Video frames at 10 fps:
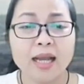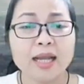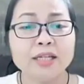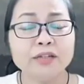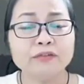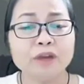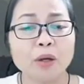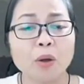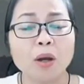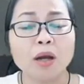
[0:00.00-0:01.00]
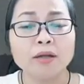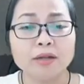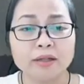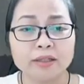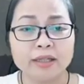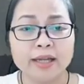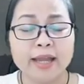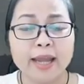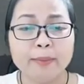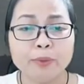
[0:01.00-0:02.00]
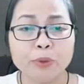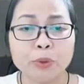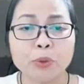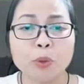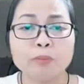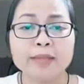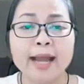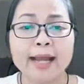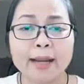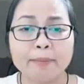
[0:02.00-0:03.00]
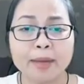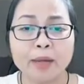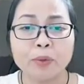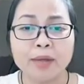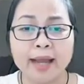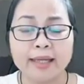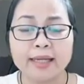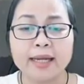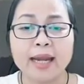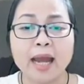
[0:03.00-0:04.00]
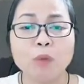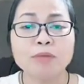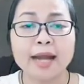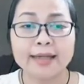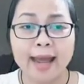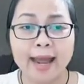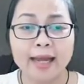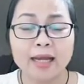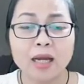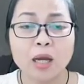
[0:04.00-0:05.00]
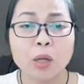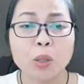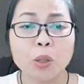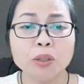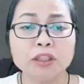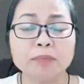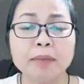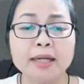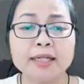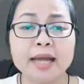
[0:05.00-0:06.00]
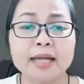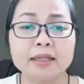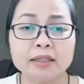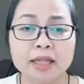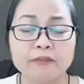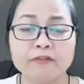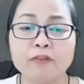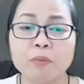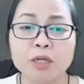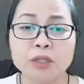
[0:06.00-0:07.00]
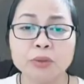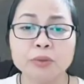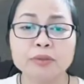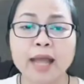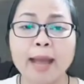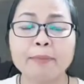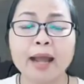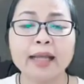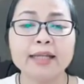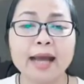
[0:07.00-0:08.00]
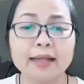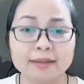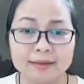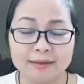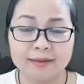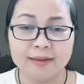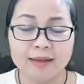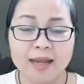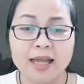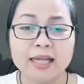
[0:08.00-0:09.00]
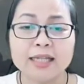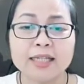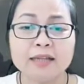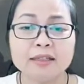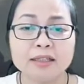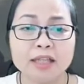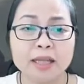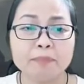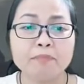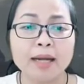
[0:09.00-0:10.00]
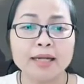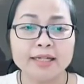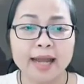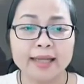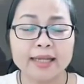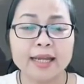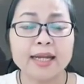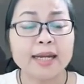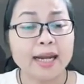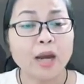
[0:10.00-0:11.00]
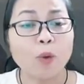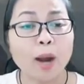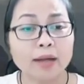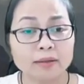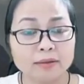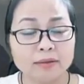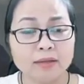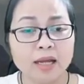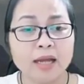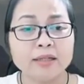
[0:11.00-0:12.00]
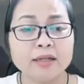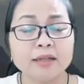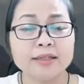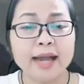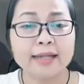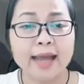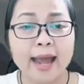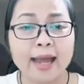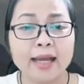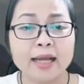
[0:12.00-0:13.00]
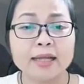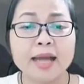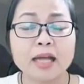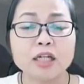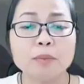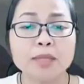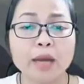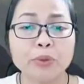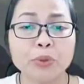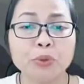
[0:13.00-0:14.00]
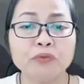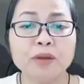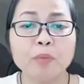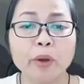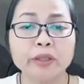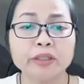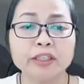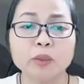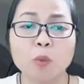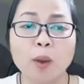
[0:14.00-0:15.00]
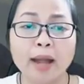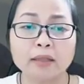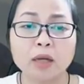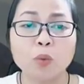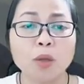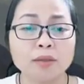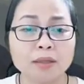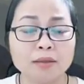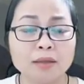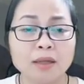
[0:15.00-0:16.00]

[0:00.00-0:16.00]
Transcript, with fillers: Khi Đức Phật còn ở đời, em ruột cùng cha khác mẹ của Ngài là ông Nan Đà, con người bảnh trai lịch thiệp phong lưu, tham ái đa tình. Nhờ lịch thiệp bảnh trai lại là hoàng tử, nên Nan Đà đã sớm giao du với mọi người trong hoàng thân quốc thích,